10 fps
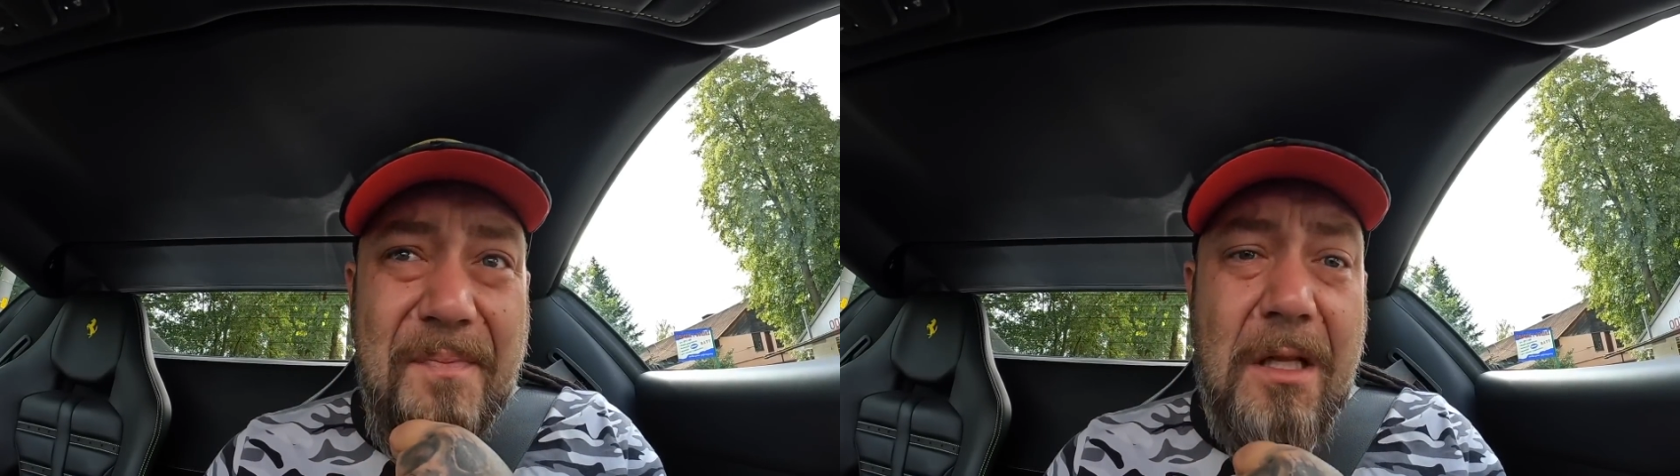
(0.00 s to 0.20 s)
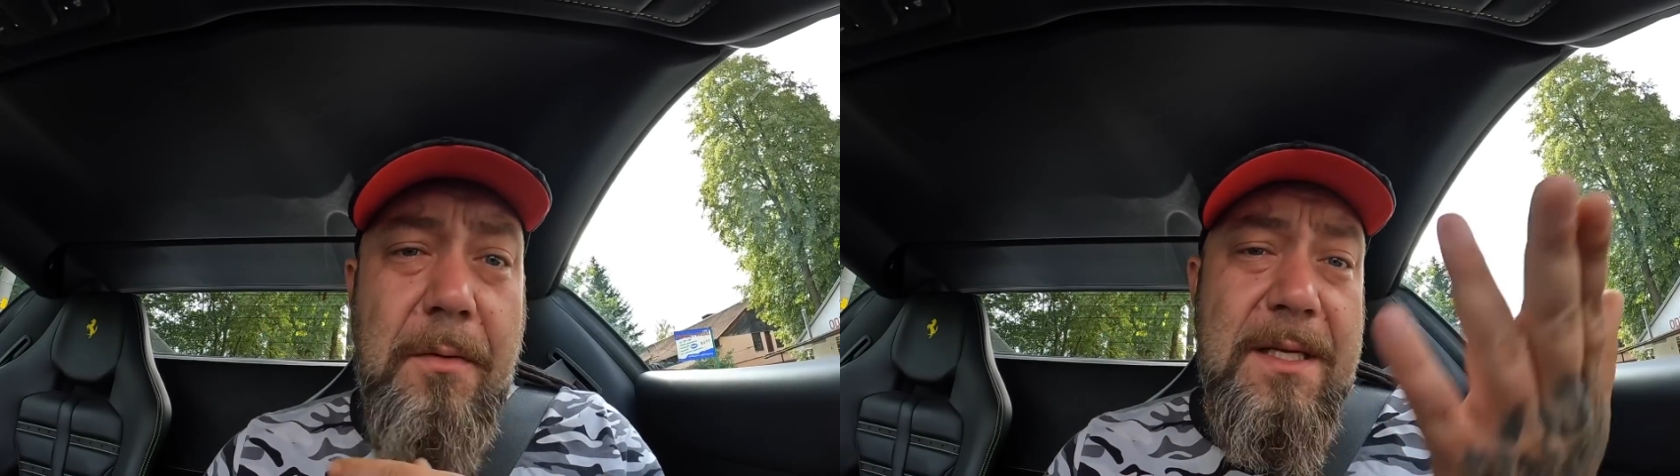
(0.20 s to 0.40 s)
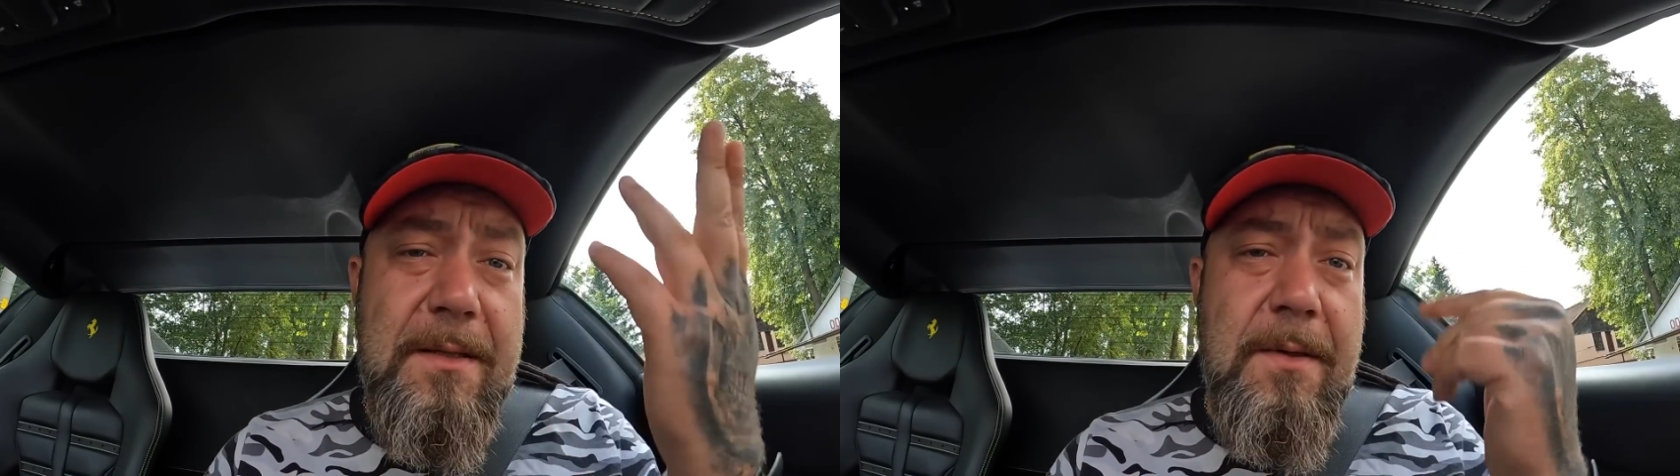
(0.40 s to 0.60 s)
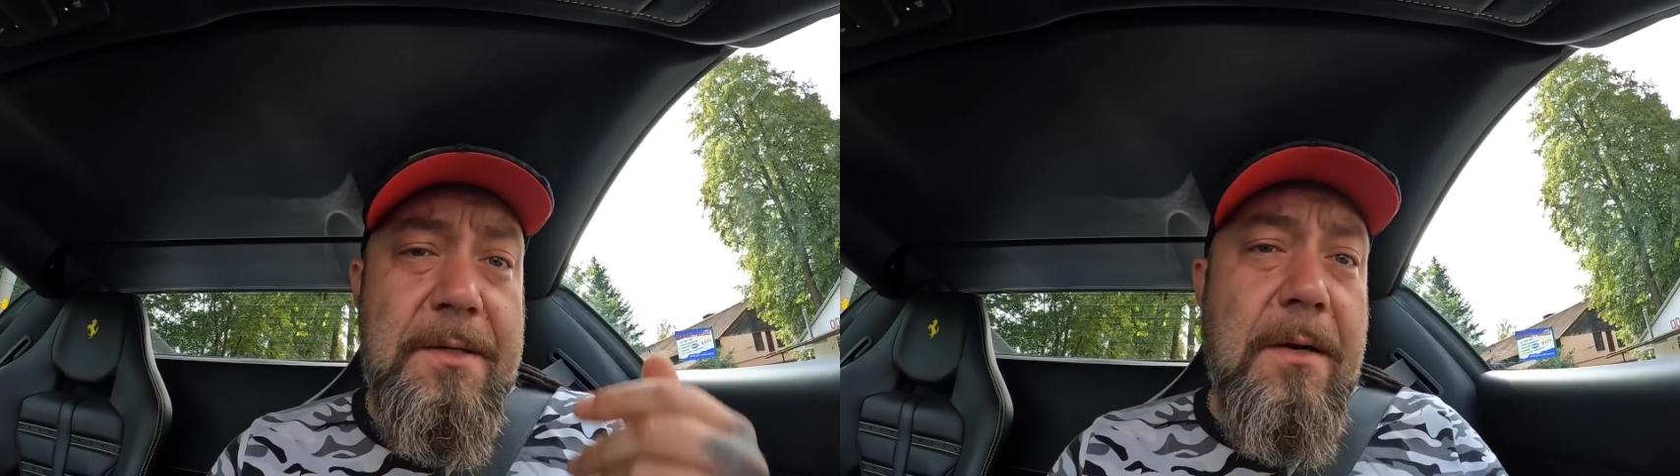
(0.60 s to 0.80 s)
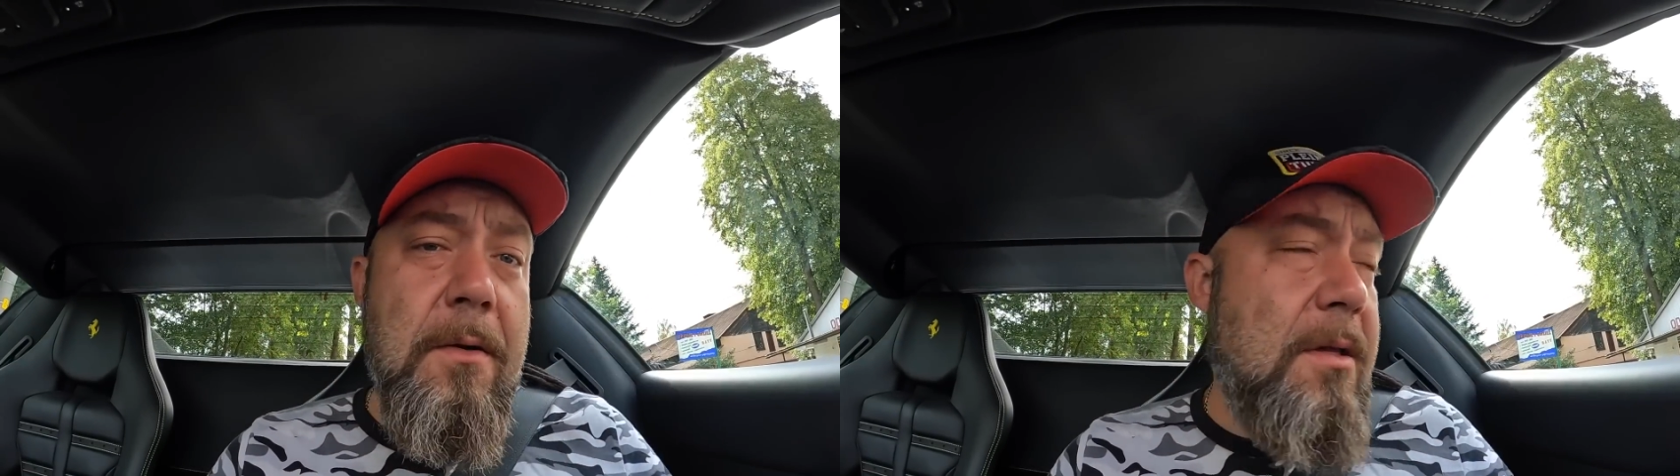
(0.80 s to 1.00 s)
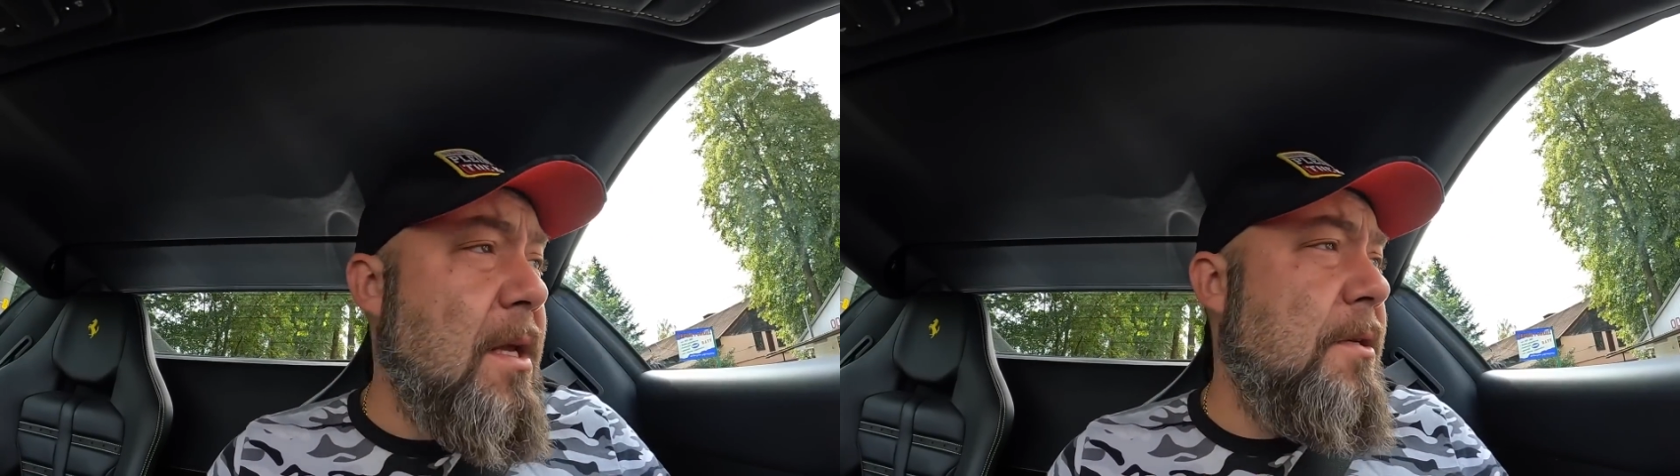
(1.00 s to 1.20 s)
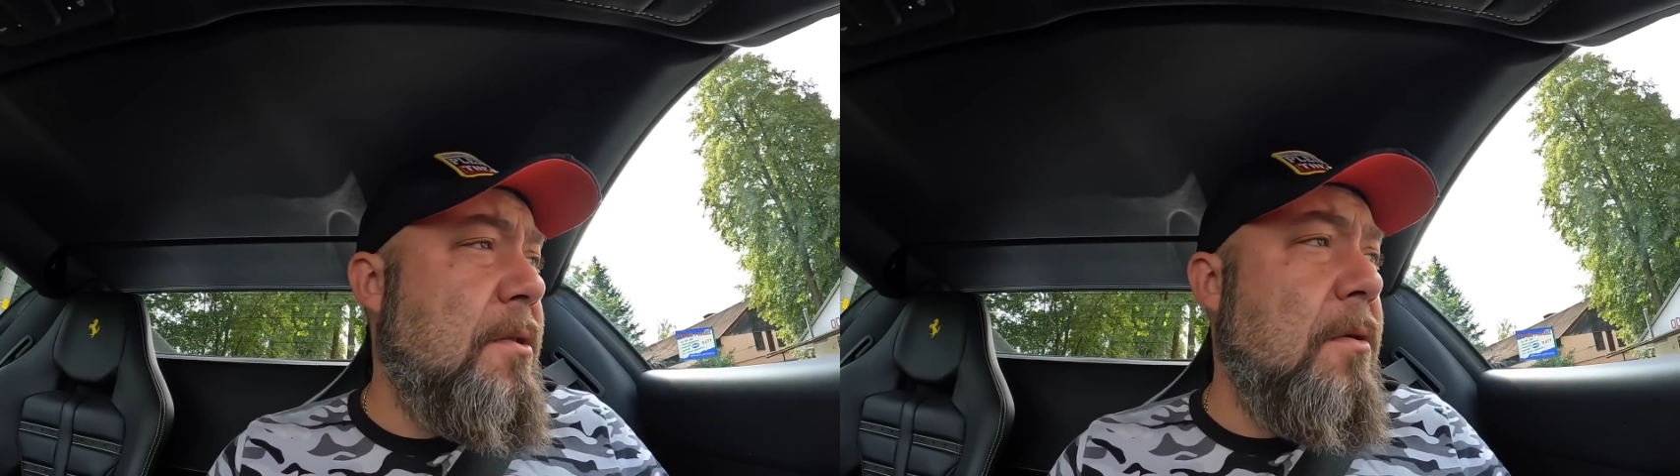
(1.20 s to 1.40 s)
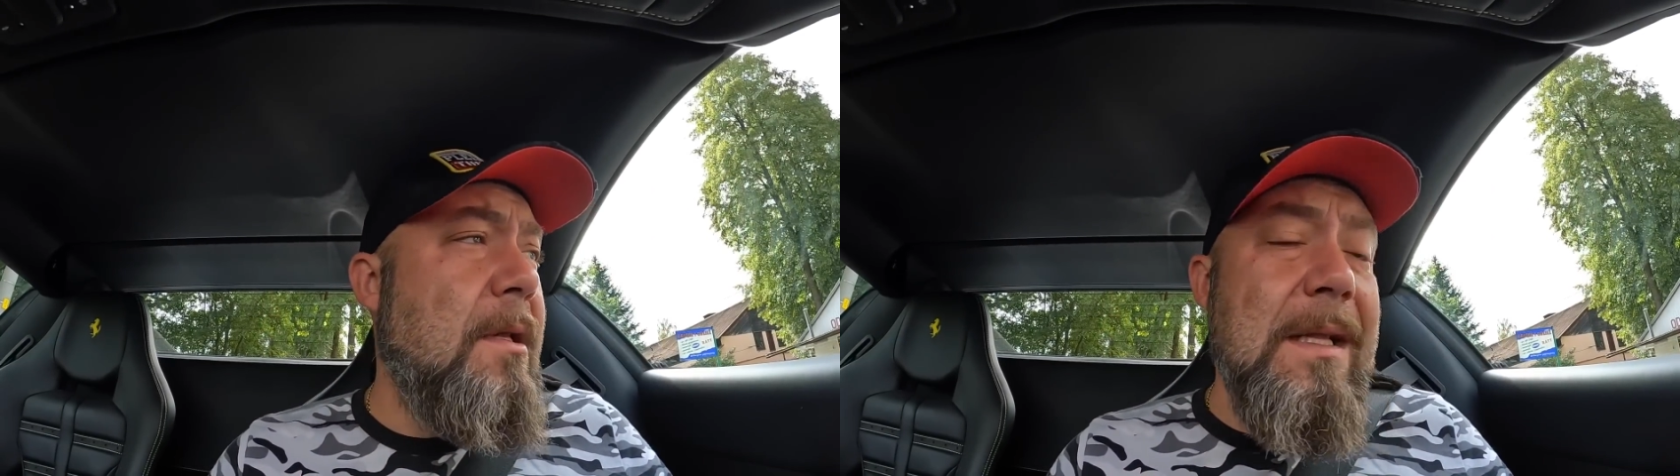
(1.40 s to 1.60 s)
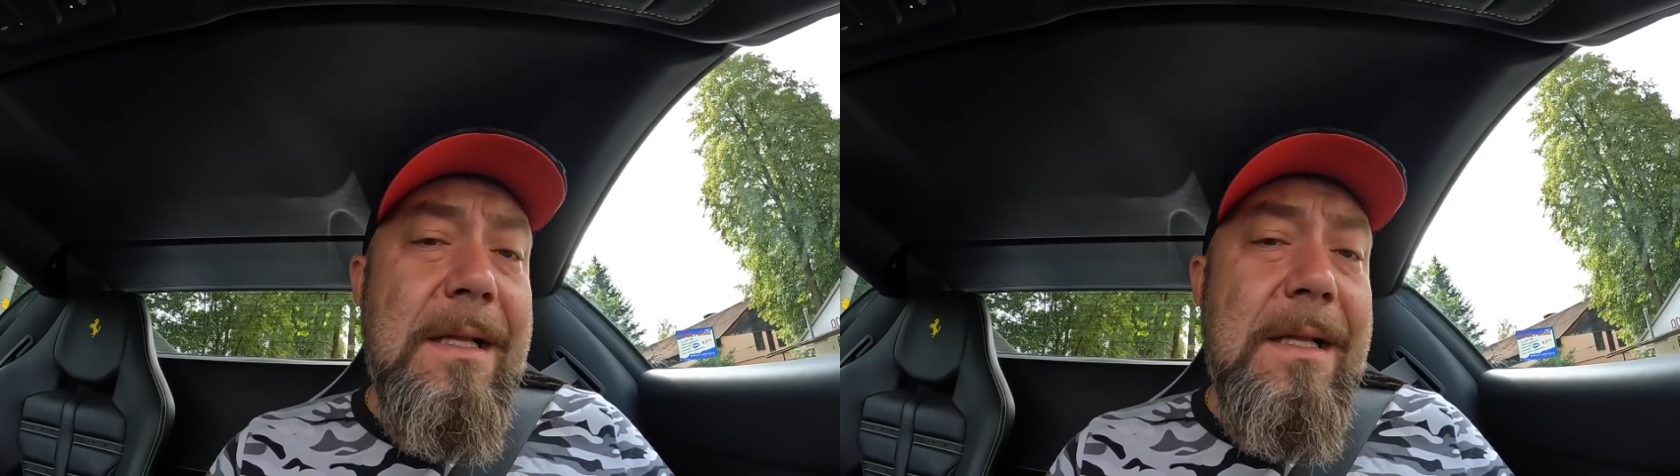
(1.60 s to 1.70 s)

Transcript: Natomiast słuchajcie, oglądacie to.